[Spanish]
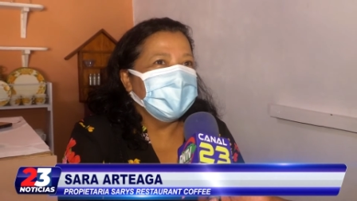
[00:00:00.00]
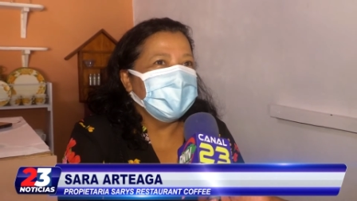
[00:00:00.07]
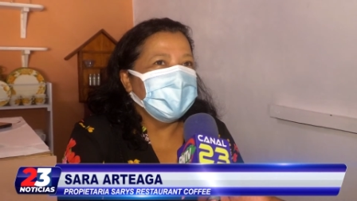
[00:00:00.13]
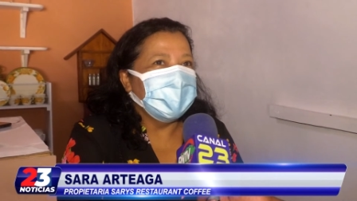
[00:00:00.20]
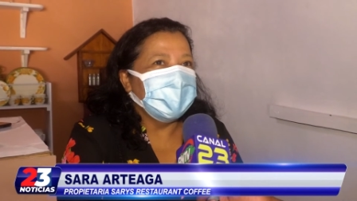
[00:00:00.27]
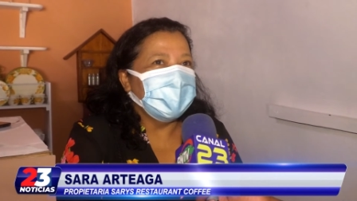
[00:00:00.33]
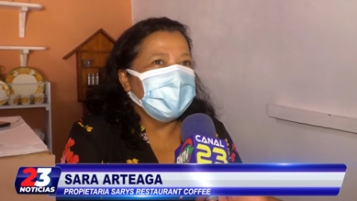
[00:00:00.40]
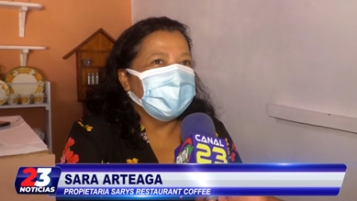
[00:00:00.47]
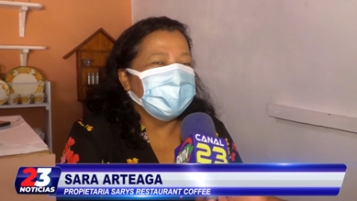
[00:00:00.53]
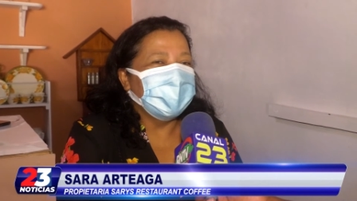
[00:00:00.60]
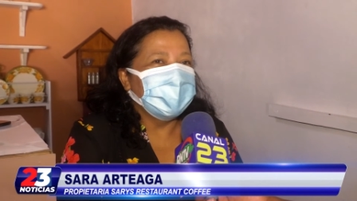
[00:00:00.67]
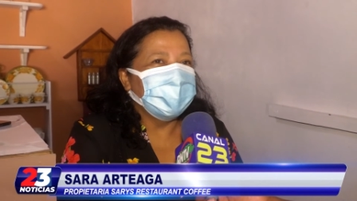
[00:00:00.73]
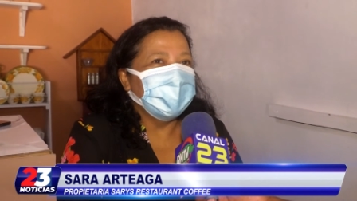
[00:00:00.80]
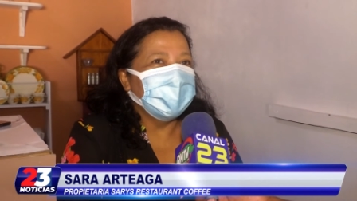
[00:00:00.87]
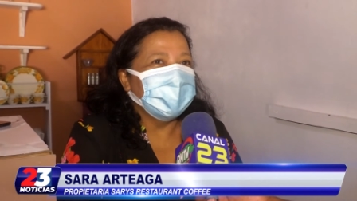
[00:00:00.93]
Y
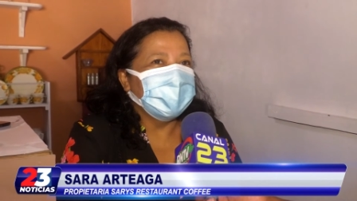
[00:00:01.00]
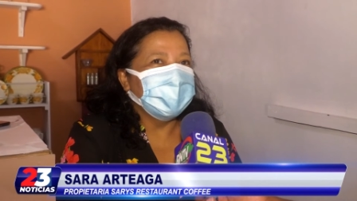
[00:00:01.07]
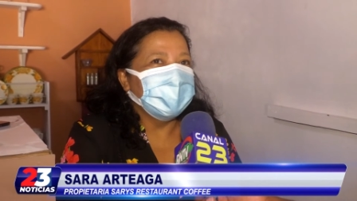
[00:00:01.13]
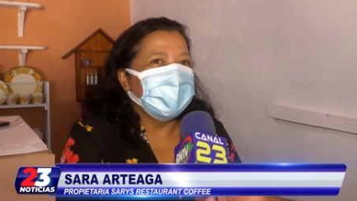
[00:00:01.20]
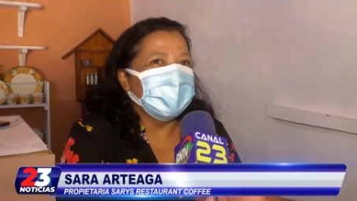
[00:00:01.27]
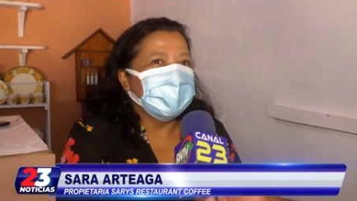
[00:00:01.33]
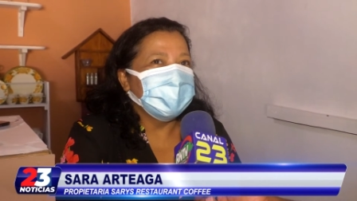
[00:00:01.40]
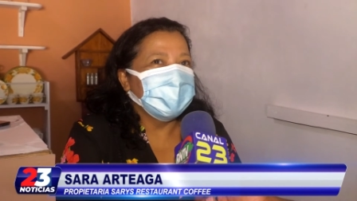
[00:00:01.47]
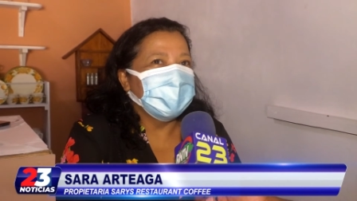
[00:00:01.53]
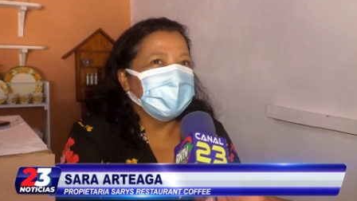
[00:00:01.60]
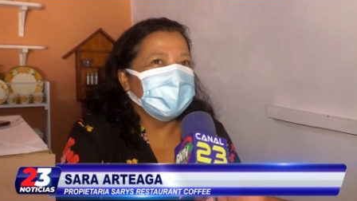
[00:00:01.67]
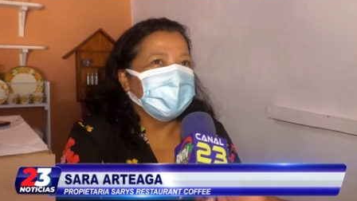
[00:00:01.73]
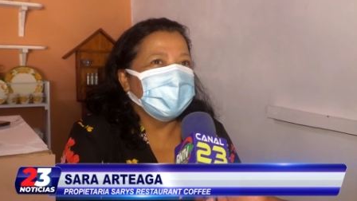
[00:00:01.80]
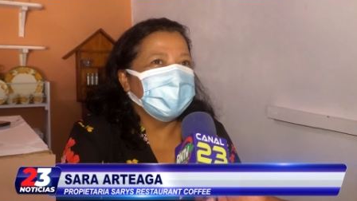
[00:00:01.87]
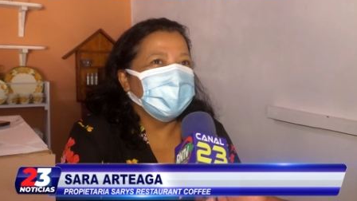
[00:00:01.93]
vamos a tener
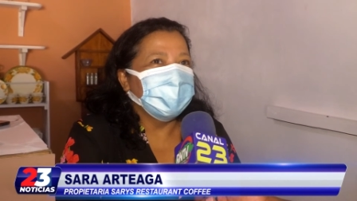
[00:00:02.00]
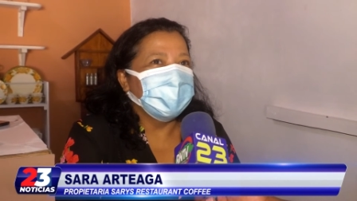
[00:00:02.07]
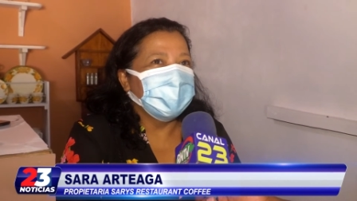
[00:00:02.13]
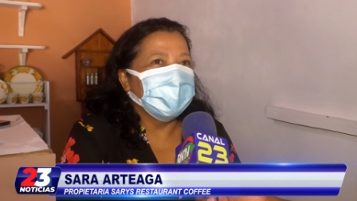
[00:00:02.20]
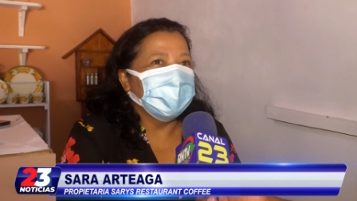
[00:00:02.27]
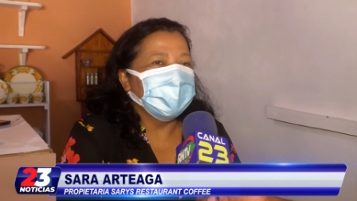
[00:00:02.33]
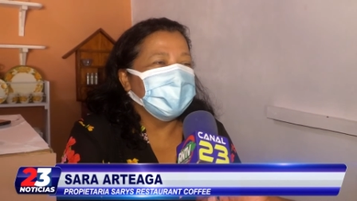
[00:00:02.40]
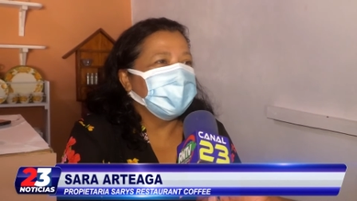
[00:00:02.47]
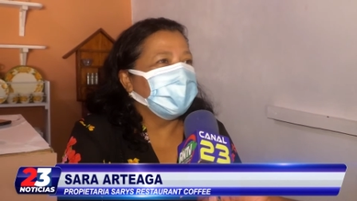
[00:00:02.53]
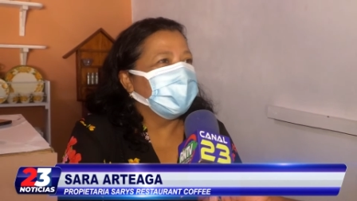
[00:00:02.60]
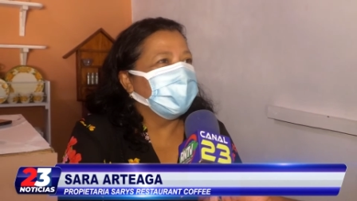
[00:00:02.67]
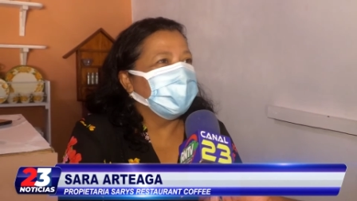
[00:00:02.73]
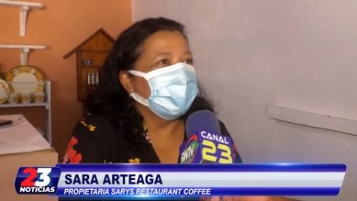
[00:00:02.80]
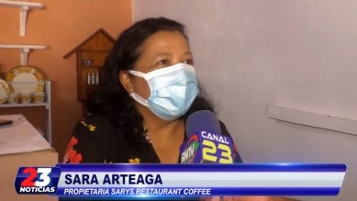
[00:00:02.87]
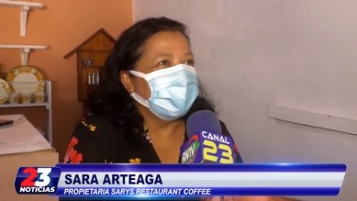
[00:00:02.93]
esa novedosa
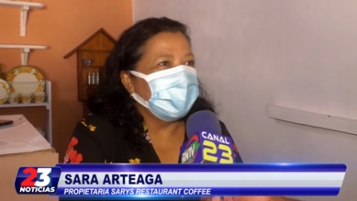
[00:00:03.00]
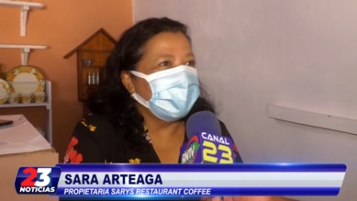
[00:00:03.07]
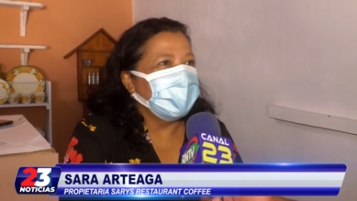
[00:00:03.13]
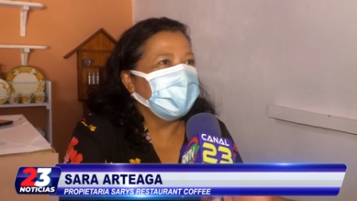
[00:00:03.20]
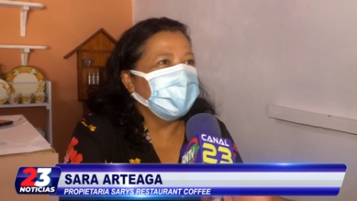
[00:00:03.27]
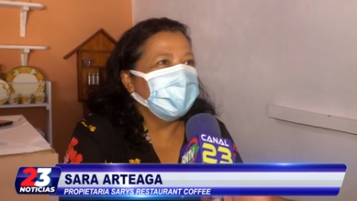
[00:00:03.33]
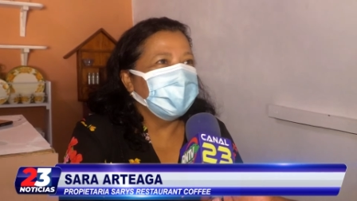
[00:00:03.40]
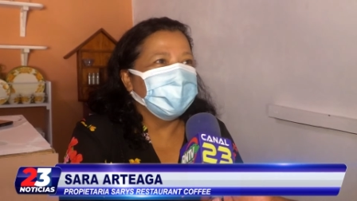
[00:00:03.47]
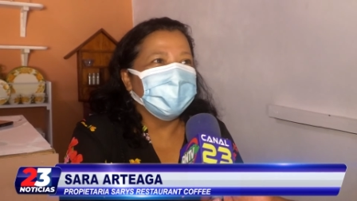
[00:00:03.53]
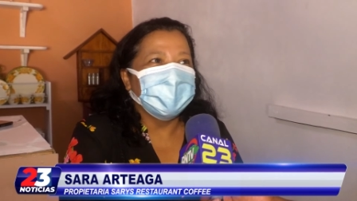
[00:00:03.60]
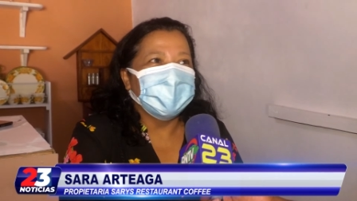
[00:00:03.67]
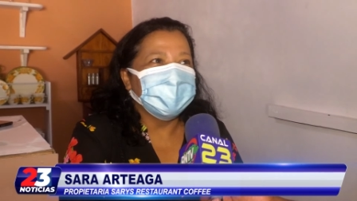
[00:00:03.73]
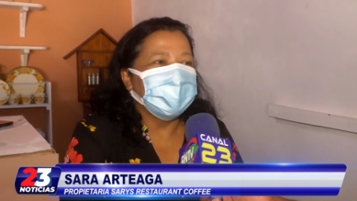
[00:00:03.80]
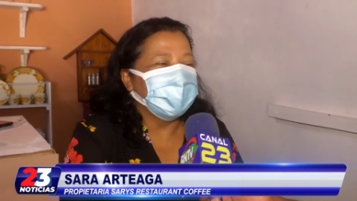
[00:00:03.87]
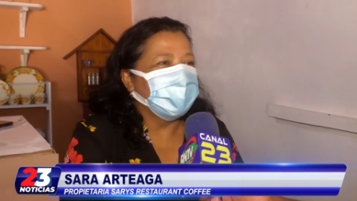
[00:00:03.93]
tecnología, eh,
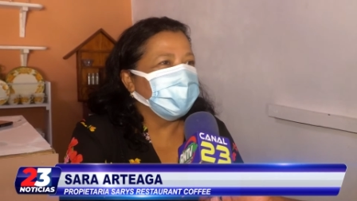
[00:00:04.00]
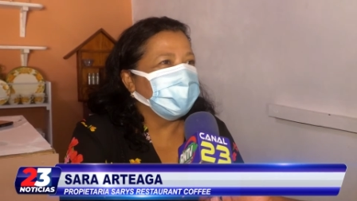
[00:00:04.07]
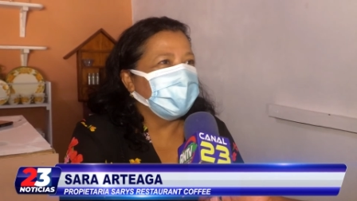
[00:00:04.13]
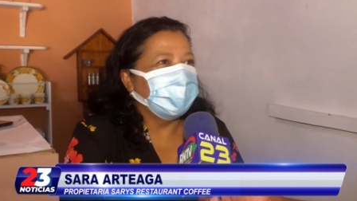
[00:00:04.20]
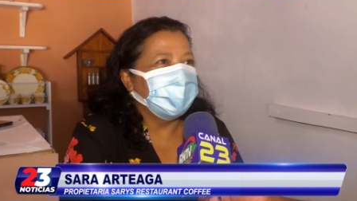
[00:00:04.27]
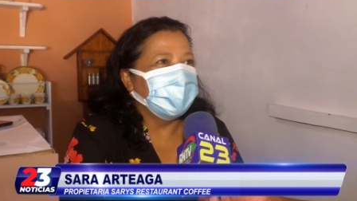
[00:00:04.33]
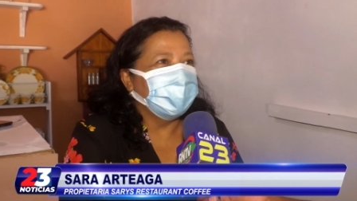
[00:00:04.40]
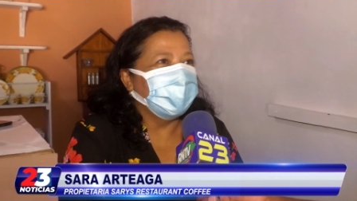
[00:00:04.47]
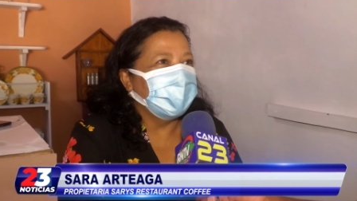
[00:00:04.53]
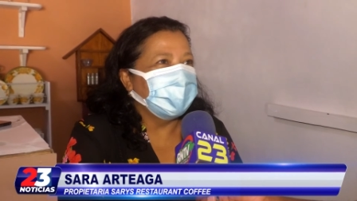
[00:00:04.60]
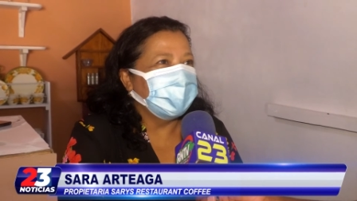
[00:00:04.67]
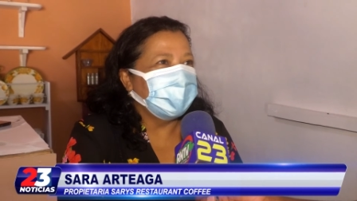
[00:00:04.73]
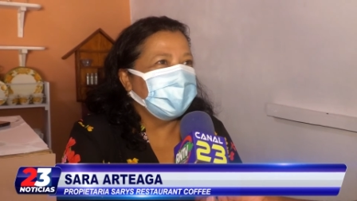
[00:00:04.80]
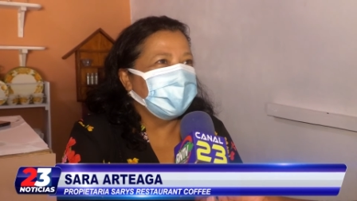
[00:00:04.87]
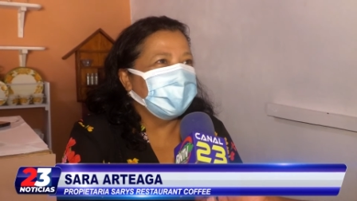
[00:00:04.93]
Olanchito todavía no
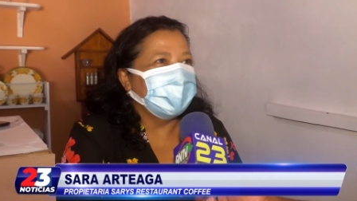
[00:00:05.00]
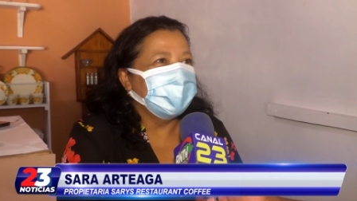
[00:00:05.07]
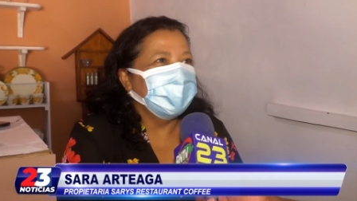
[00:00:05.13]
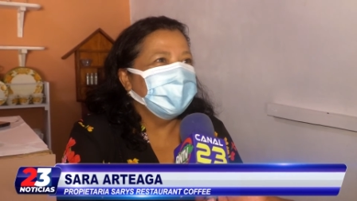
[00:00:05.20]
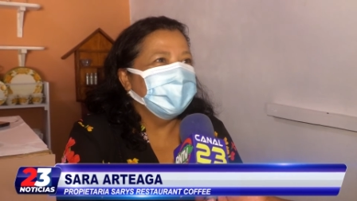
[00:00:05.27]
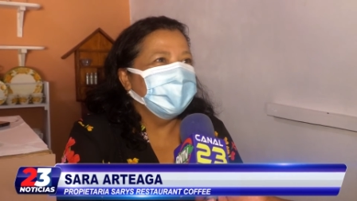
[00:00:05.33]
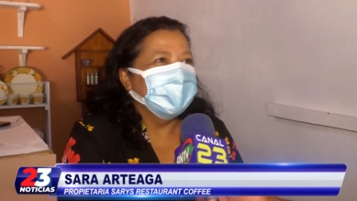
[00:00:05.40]
la tiene,